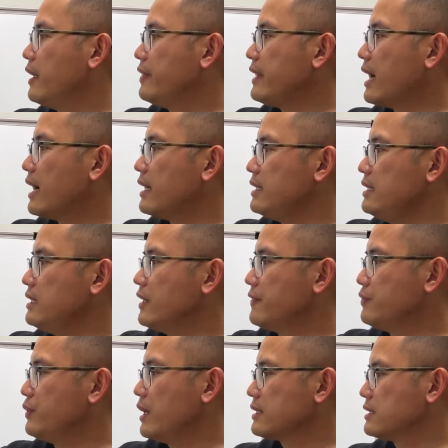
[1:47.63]
那一的
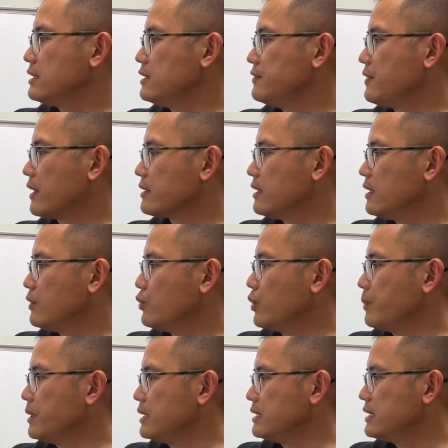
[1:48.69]
负 x 次方呢？我
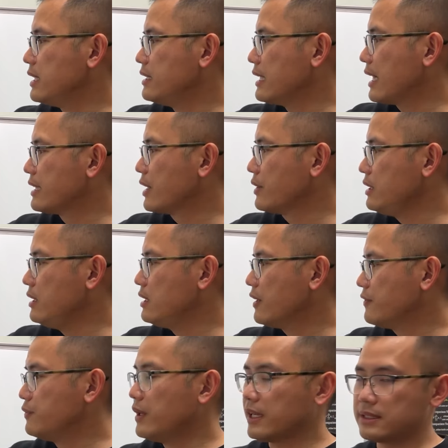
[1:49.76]
们也先拿到一的
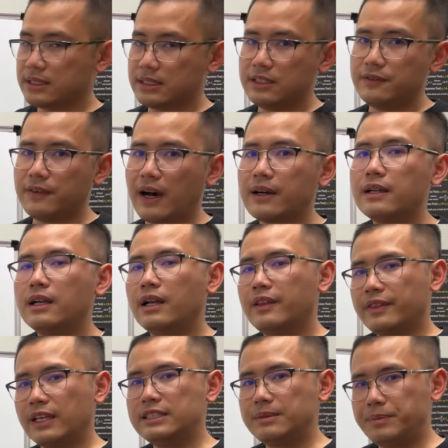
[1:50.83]
负 x 次方，
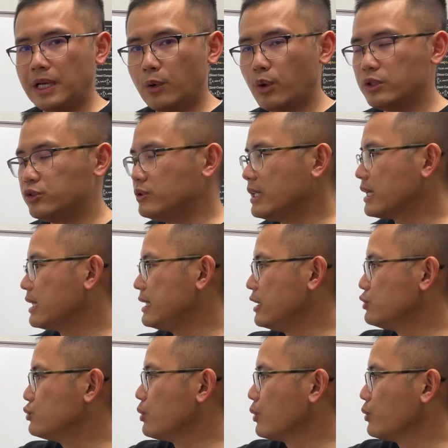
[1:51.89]
但是不要忘记那个
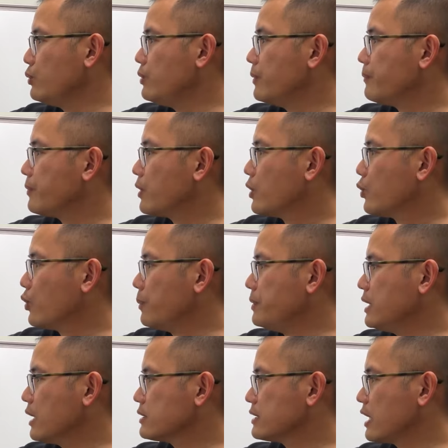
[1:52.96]
连锁率，我们
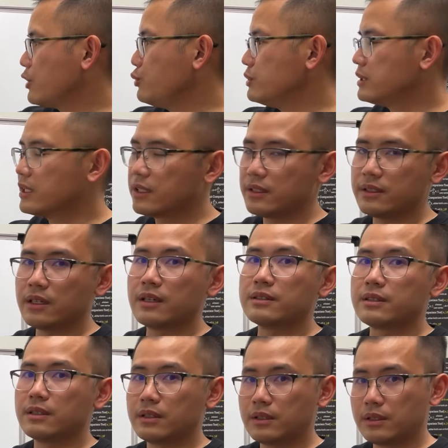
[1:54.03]
要乘以这个
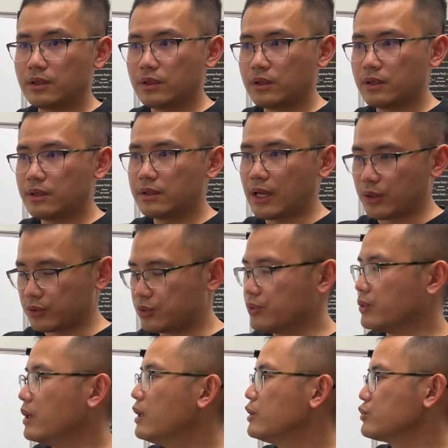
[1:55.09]
的导
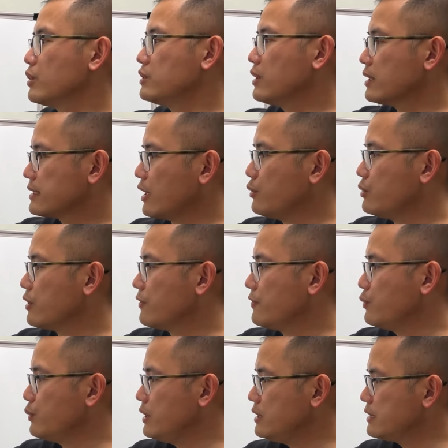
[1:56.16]
数，所以就要乘以一个
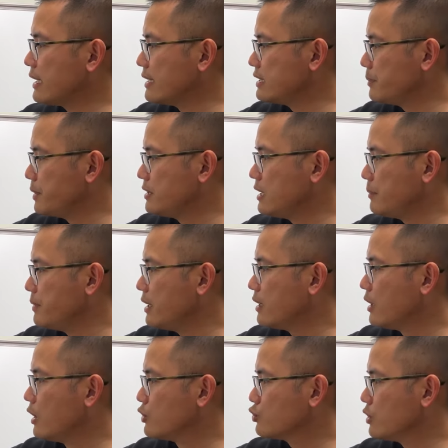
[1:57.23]
负一在这边前面，
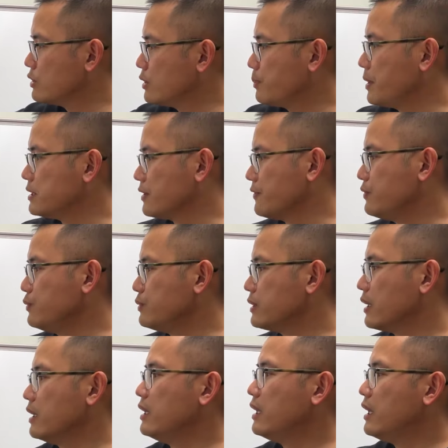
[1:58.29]
所以就变成负的。